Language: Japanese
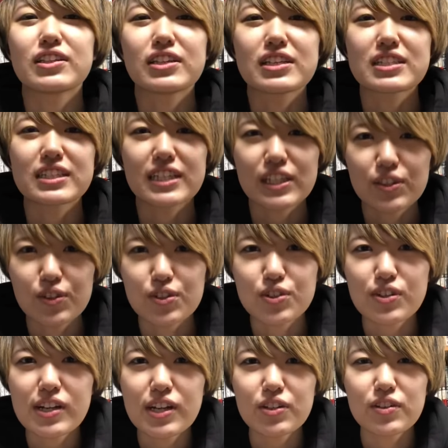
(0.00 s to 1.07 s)
んですけど
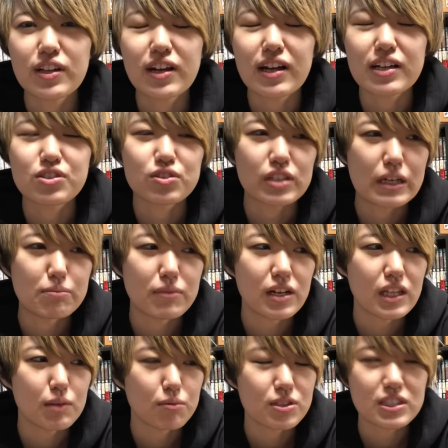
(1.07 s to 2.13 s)
それだとなんかちょっとあんま
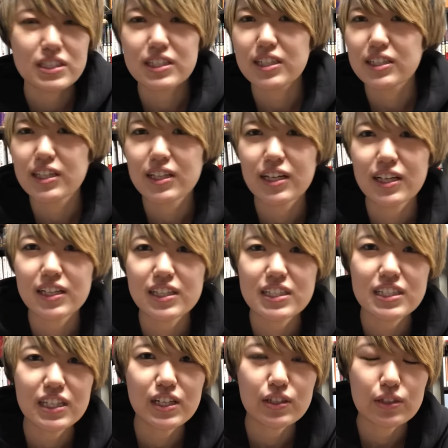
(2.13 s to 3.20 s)
りにも時間がかかり
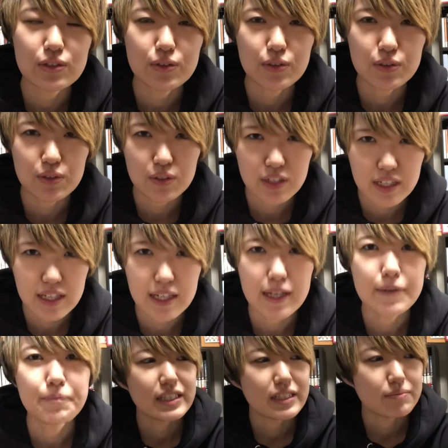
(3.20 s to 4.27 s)
すぎるということ
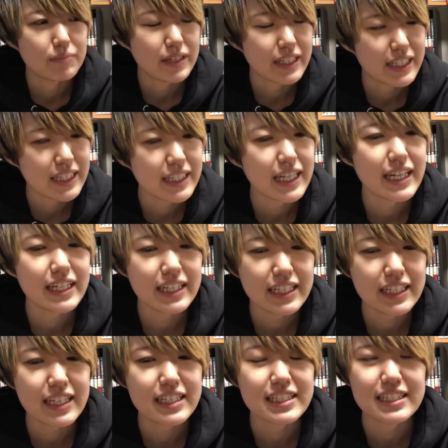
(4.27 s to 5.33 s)
で、まあ、いきな
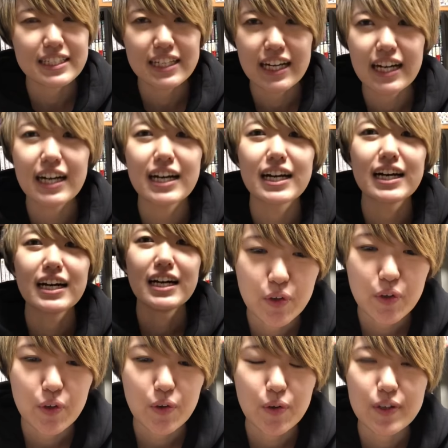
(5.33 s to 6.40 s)
りですが
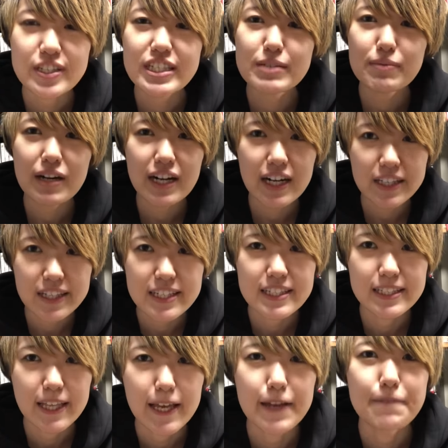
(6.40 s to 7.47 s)
小島がです
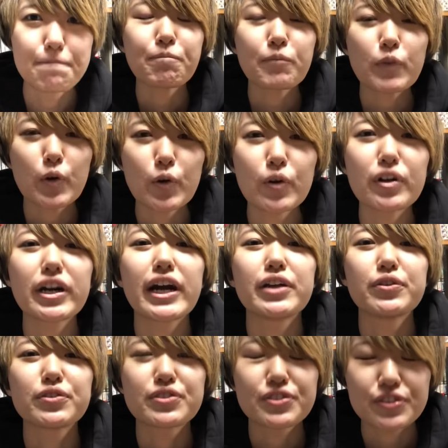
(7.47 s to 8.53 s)
ね今回
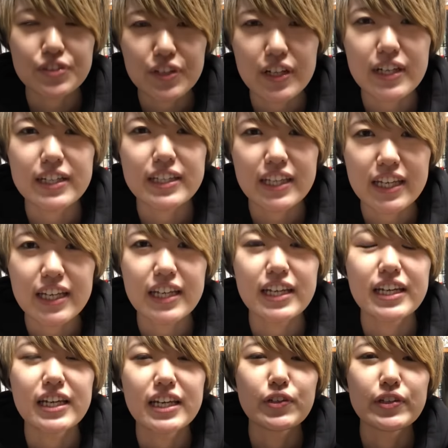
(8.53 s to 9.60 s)
のツアーで
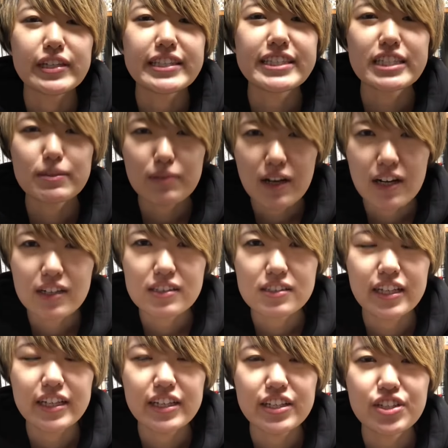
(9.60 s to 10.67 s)
一番
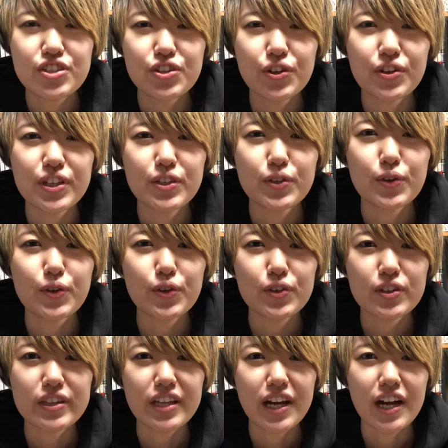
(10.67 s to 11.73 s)
印象に残っ
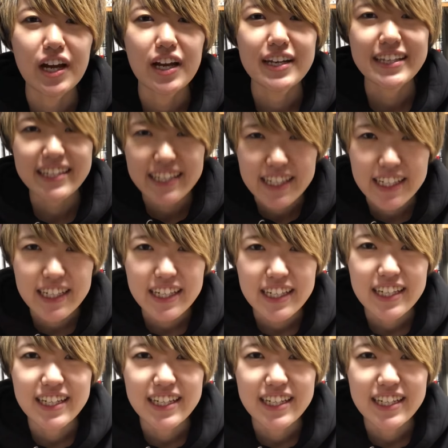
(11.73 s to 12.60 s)
た日